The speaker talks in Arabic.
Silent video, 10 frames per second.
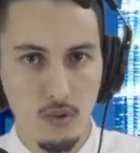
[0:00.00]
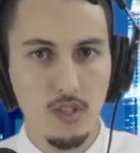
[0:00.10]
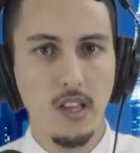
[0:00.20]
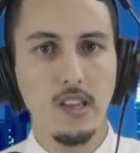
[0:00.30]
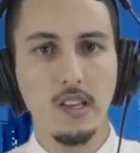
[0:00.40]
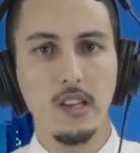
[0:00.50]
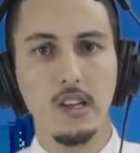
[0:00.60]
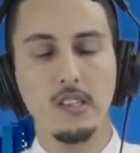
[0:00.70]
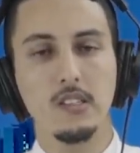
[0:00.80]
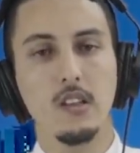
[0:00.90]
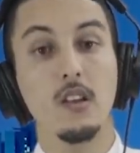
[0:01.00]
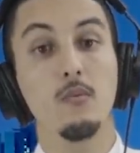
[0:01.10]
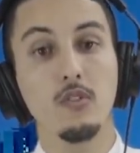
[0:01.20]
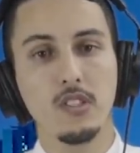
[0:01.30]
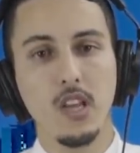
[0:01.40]
وشنا هي القراءة ديالنا
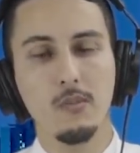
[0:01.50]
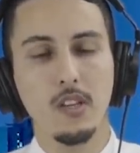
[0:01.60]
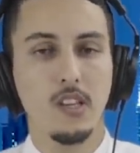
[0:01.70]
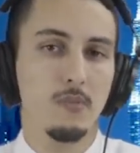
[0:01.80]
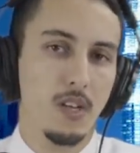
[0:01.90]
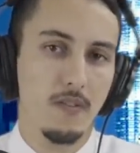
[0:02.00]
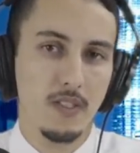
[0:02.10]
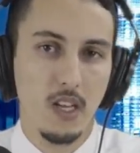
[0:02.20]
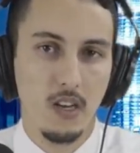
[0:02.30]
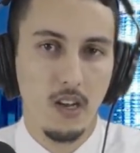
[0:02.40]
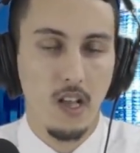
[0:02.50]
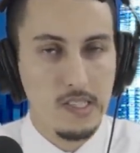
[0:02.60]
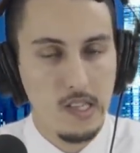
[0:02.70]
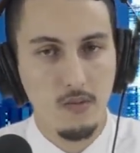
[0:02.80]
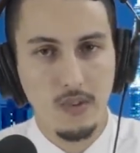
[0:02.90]
المستقبلية لملف الصحراء
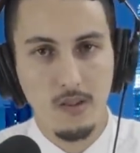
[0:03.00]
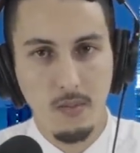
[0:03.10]
هل سيكون